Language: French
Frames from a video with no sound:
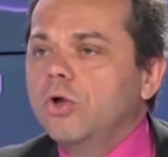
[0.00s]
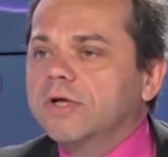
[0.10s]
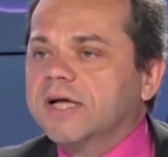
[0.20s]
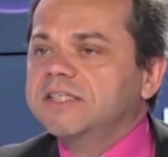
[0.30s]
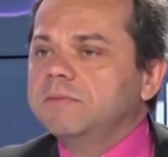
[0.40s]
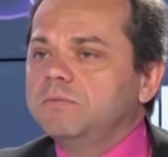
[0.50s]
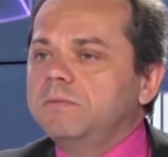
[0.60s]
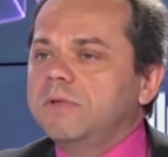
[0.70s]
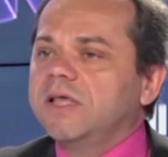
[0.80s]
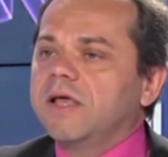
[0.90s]
crédit
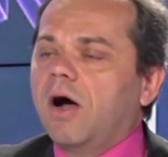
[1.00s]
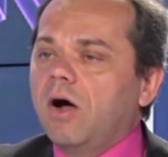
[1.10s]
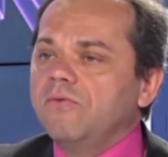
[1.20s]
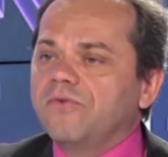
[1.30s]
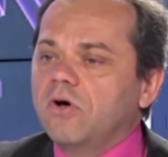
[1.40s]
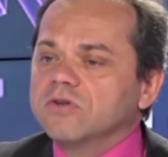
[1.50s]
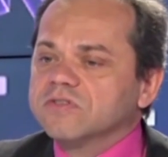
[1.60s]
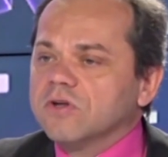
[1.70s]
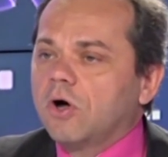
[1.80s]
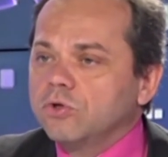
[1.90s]
immobilier en
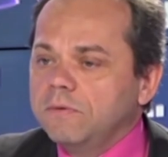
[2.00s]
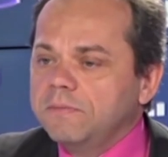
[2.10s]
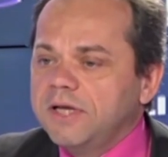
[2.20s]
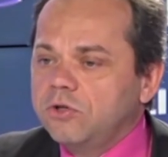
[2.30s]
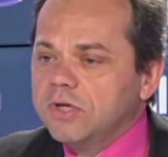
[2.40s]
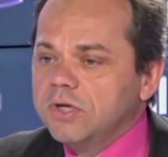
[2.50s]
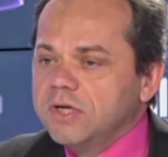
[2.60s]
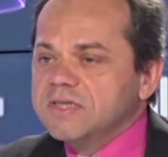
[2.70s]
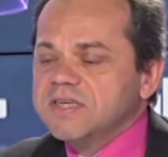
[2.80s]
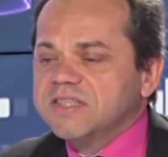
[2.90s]
France en 2002,
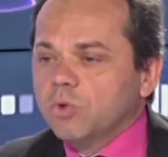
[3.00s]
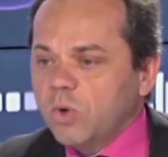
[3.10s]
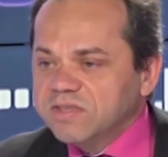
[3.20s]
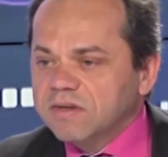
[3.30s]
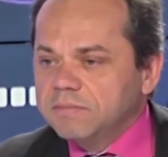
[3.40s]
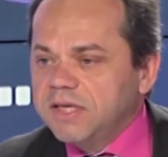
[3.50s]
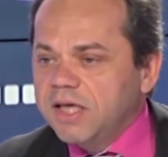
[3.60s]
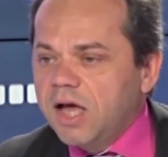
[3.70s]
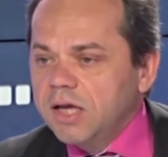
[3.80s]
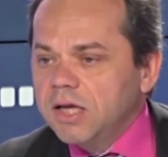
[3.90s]
c'était 300
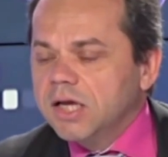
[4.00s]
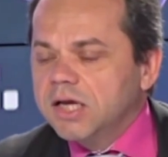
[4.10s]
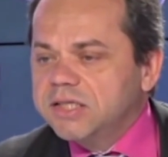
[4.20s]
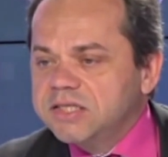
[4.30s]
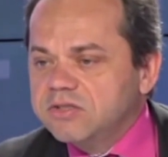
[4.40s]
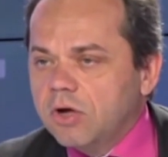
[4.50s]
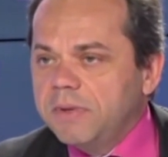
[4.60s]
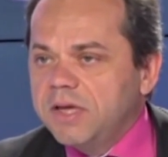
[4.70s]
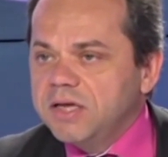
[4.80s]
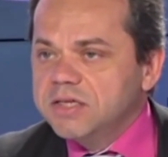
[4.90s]
milliards et
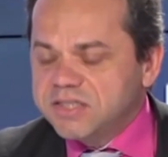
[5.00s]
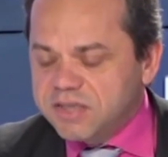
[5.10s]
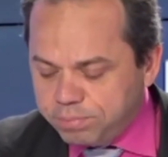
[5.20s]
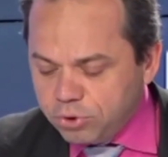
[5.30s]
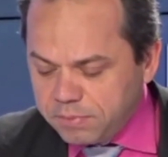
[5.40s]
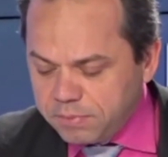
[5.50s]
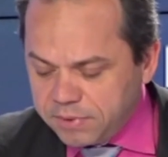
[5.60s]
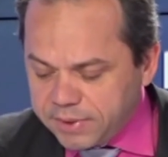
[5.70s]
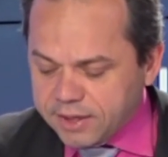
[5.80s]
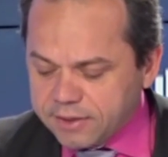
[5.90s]
désormais, c'est plus de 1000 milliards.